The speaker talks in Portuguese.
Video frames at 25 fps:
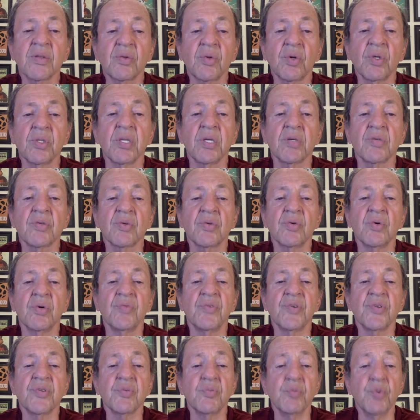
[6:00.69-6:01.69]
todas
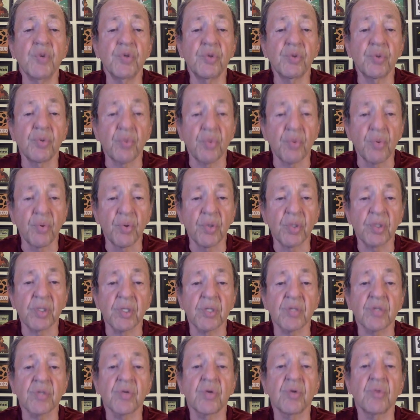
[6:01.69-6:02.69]
curvas muito
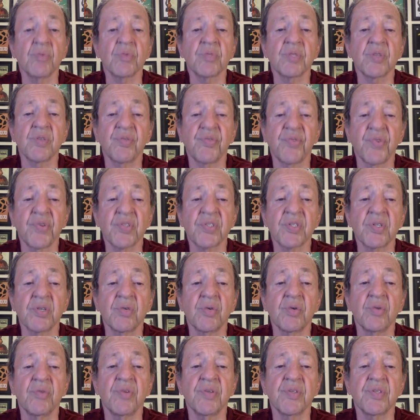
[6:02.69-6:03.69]
curtas, como se fossem
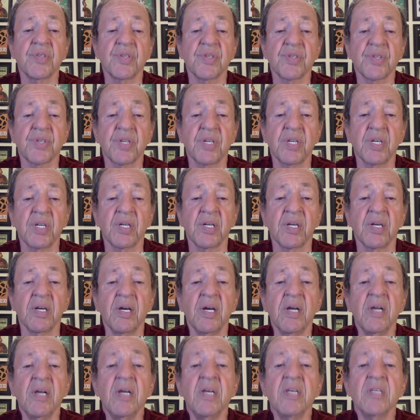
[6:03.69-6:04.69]
curvas de esquina,
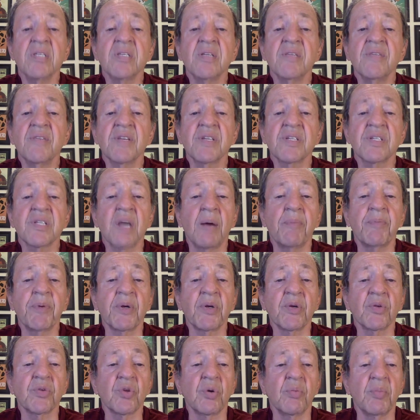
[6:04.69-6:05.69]
se
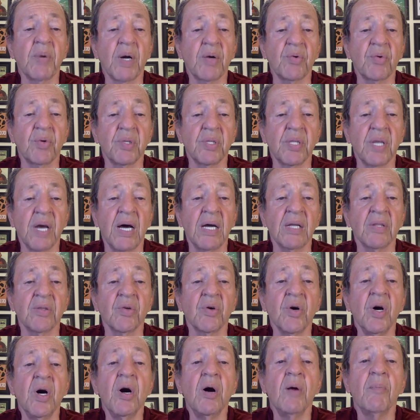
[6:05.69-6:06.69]
Verstappen não tomar
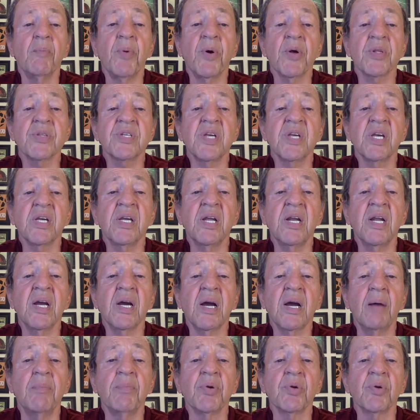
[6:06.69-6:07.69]
cuidado, pode ser que ele
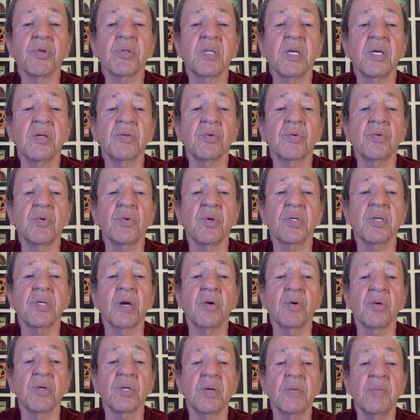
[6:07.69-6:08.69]
acabe lutando
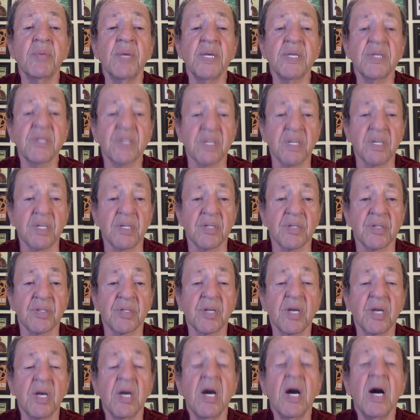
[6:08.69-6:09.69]
contra outra
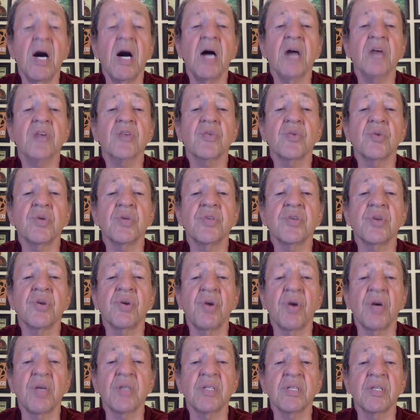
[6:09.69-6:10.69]
Mercedes, as
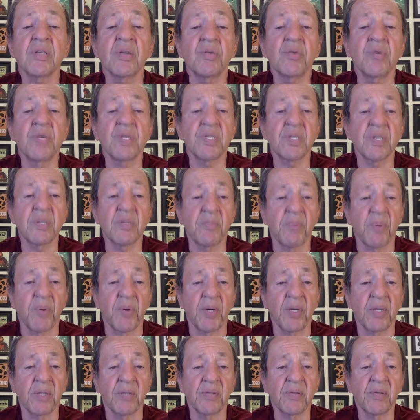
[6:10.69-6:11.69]
cor-de-rosa da Racing
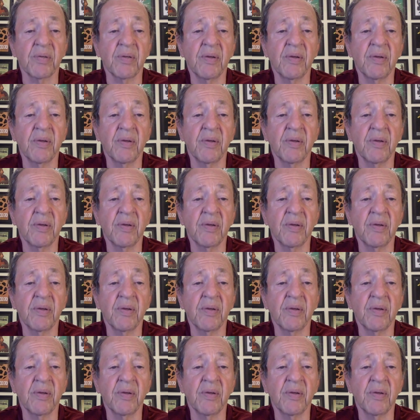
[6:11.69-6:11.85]
Point.